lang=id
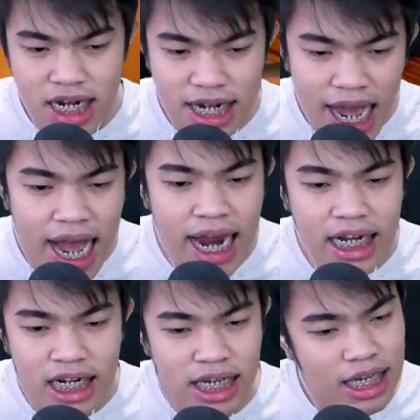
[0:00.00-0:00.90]

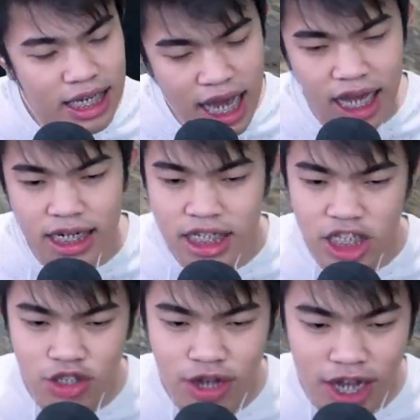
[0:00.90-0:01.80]
Dan Iya, di
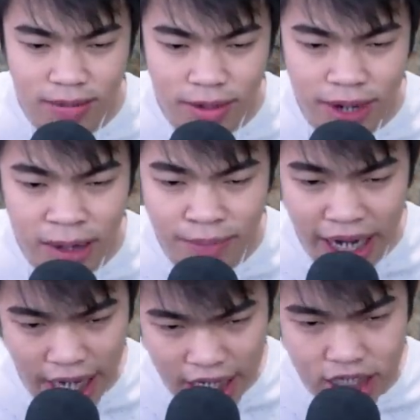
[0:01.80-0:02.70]
situ akan bermain
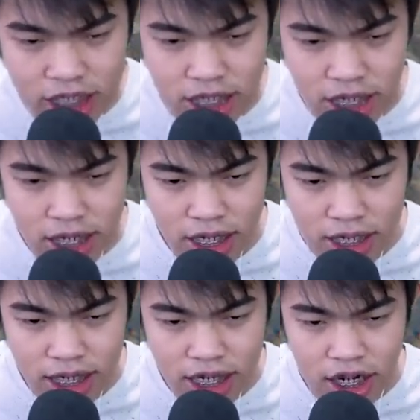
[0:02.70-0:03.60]
PS.
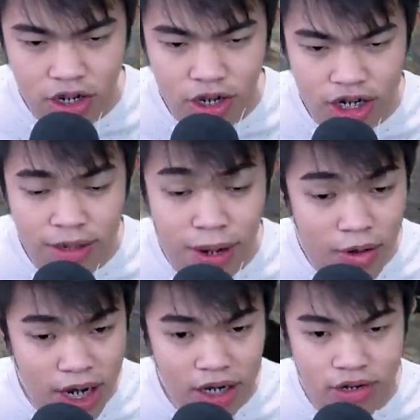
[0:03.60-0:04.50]
Jadi kalau di
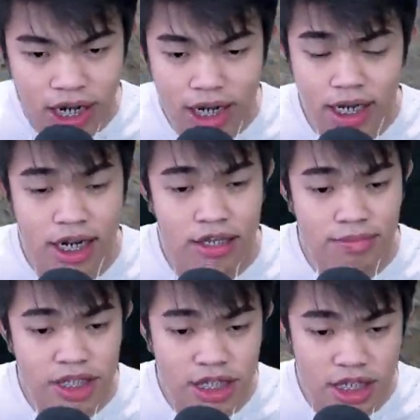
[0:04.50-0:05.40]
bawah kan udah ada riset
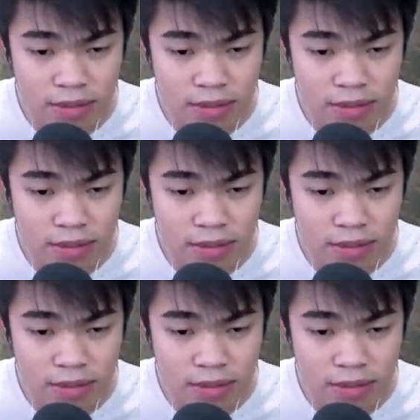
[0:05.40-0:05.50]
mesin